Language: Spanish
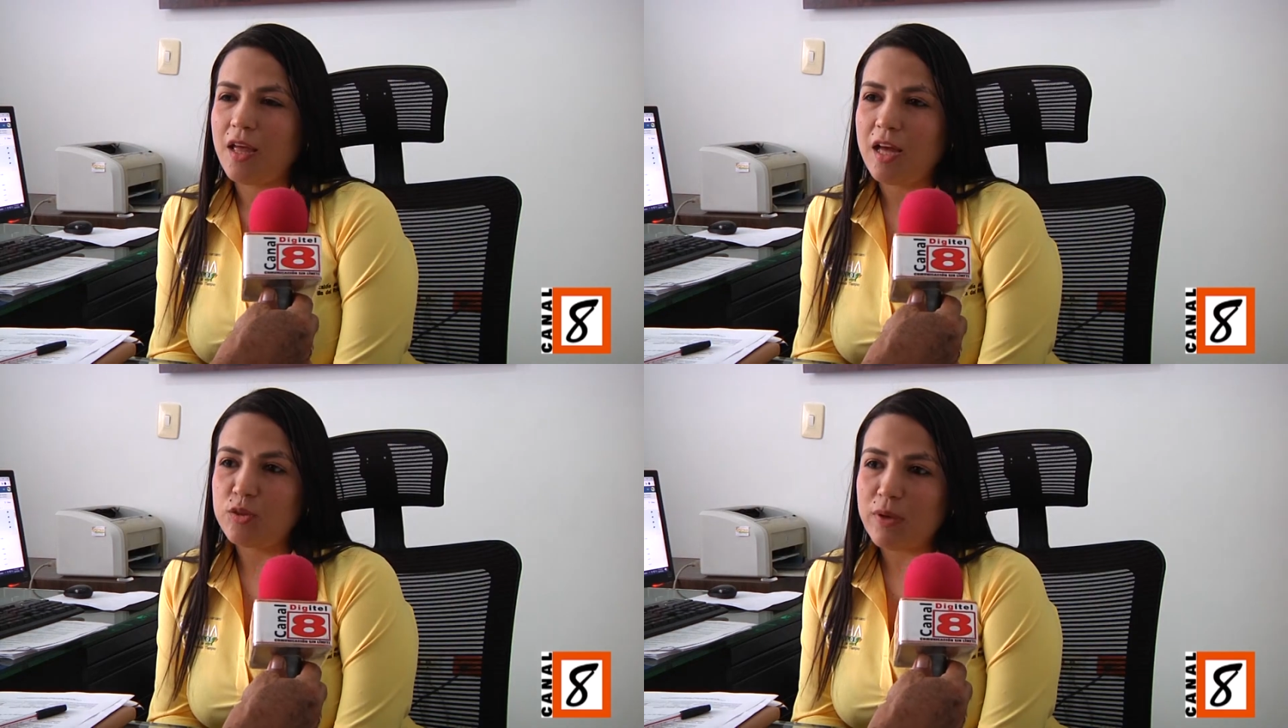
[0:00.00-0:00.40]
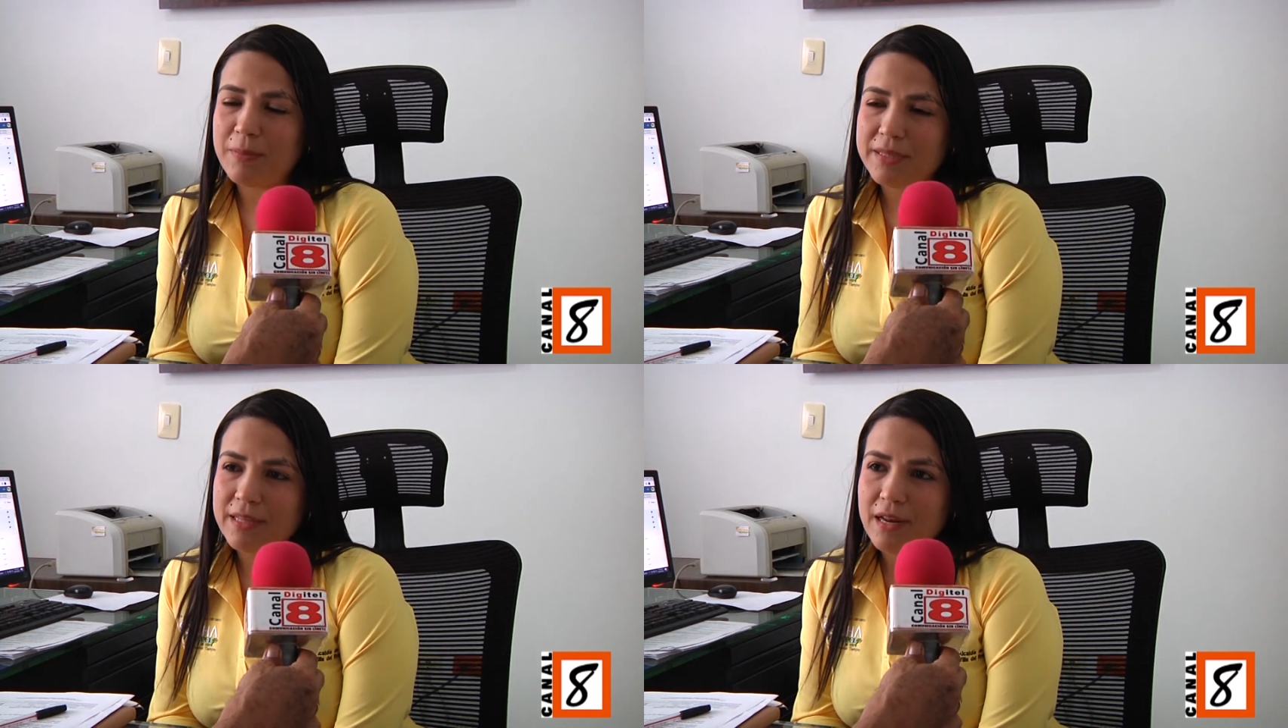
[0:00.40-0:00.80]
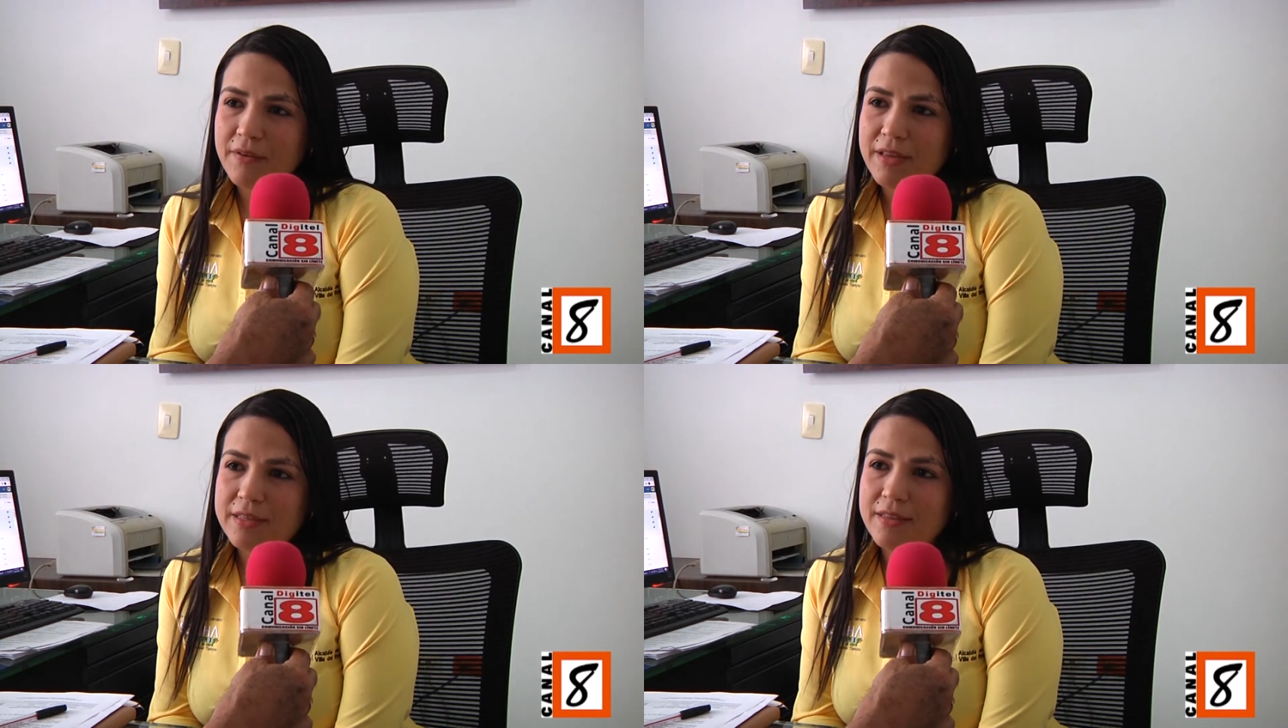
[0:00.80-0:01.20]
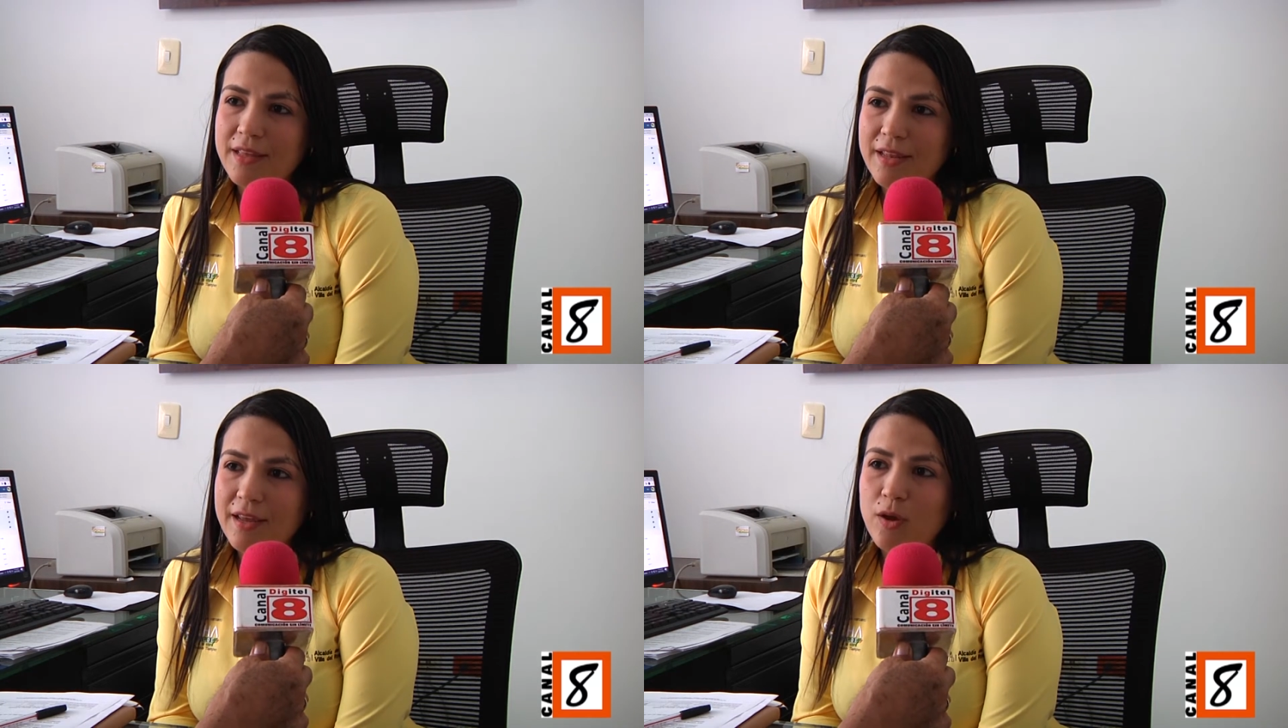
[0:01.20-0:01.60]
Actualmente la vía
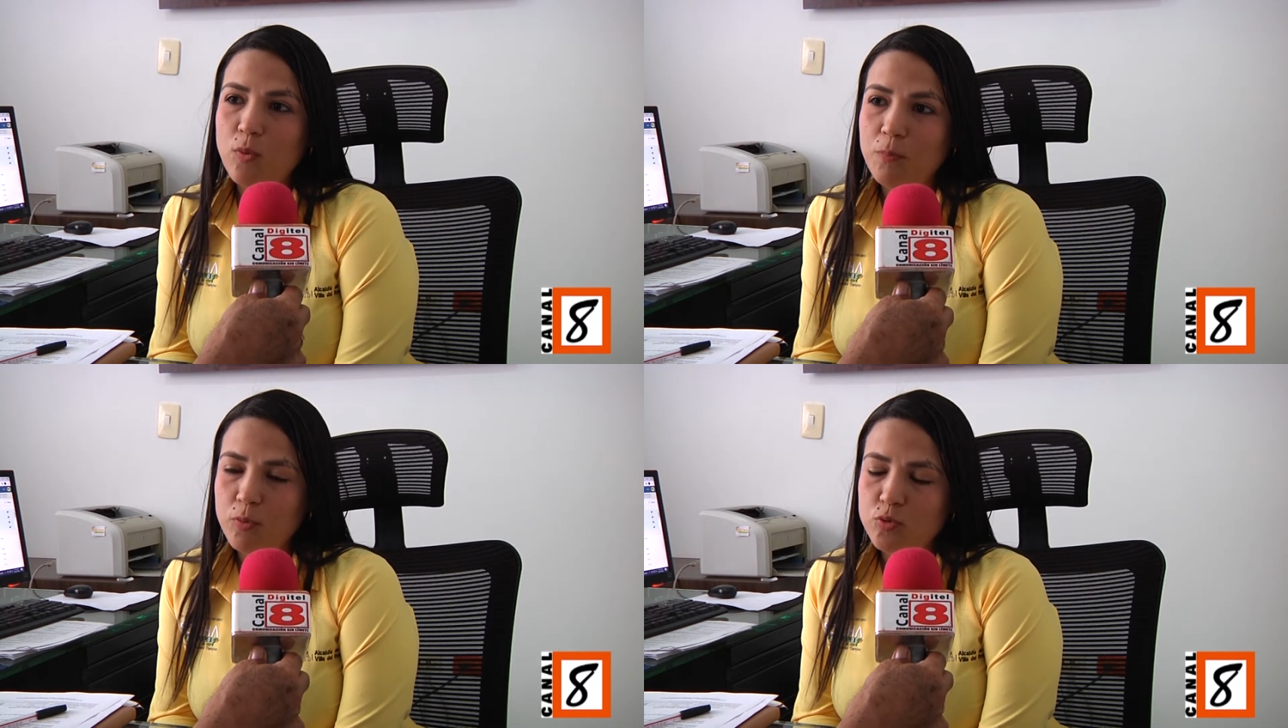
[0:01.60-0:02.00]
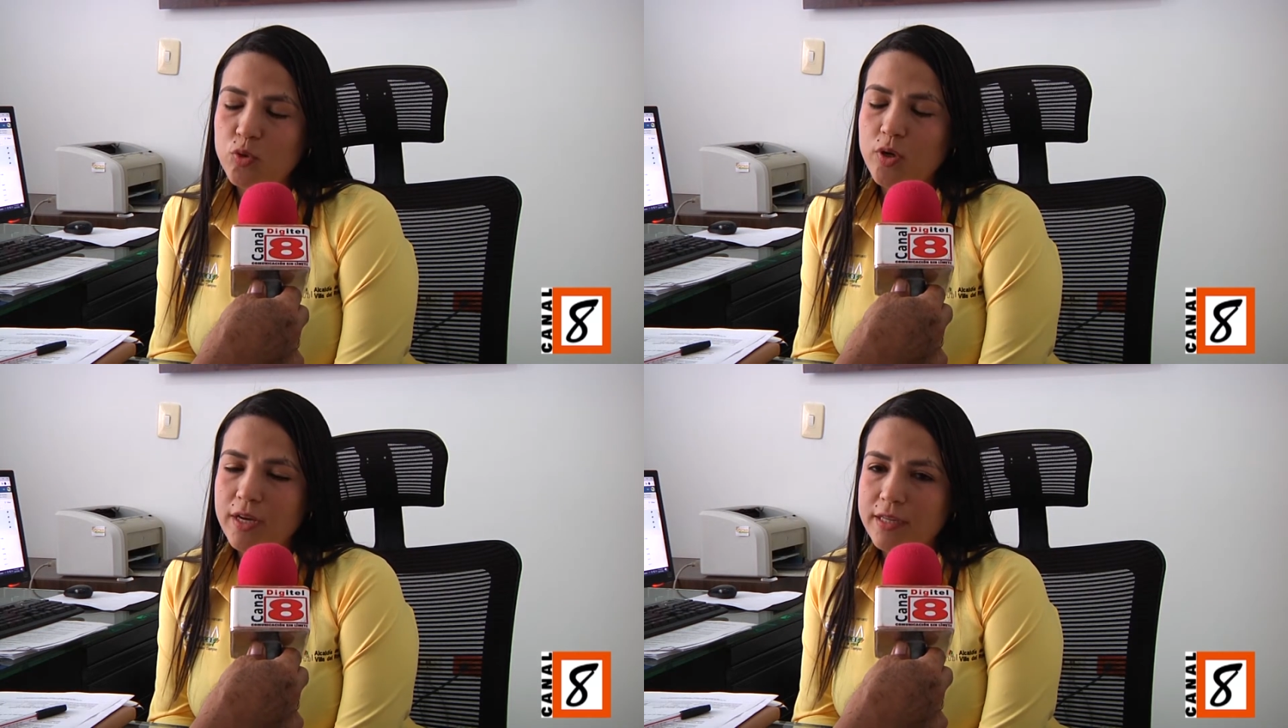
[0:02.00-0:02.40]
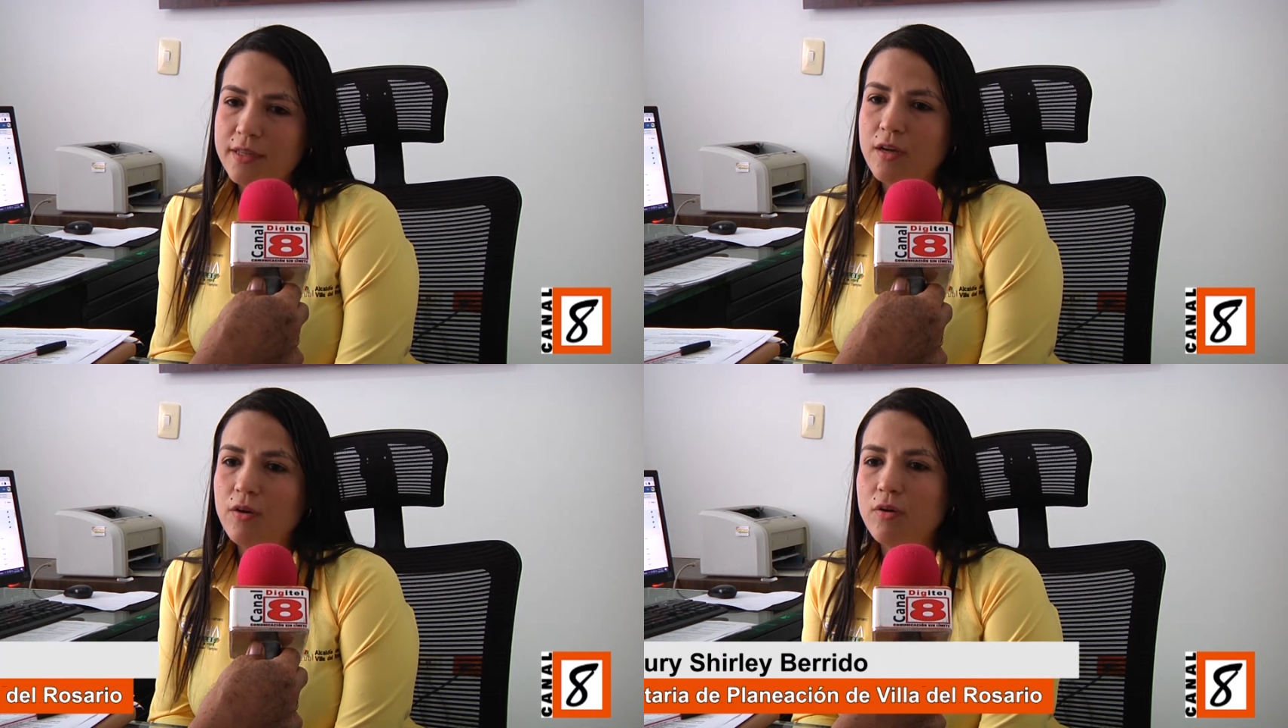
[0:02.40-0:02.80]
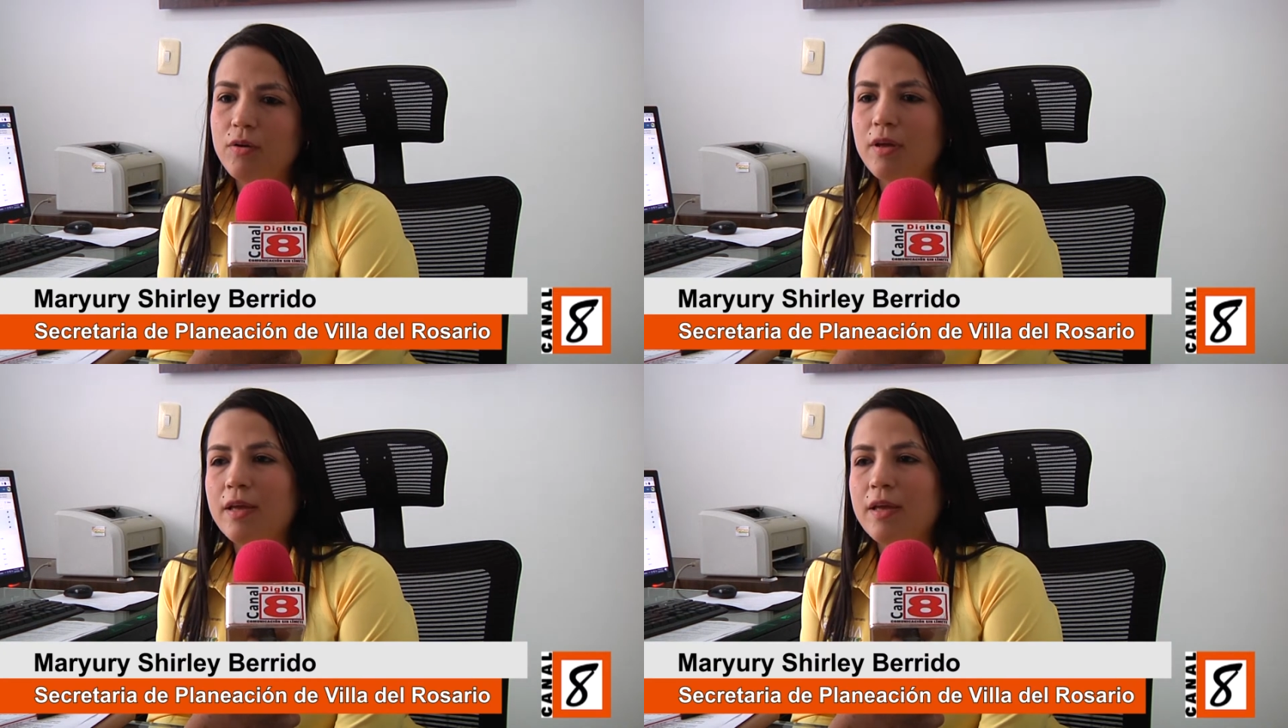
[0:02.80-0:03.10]
tiene un punto crítico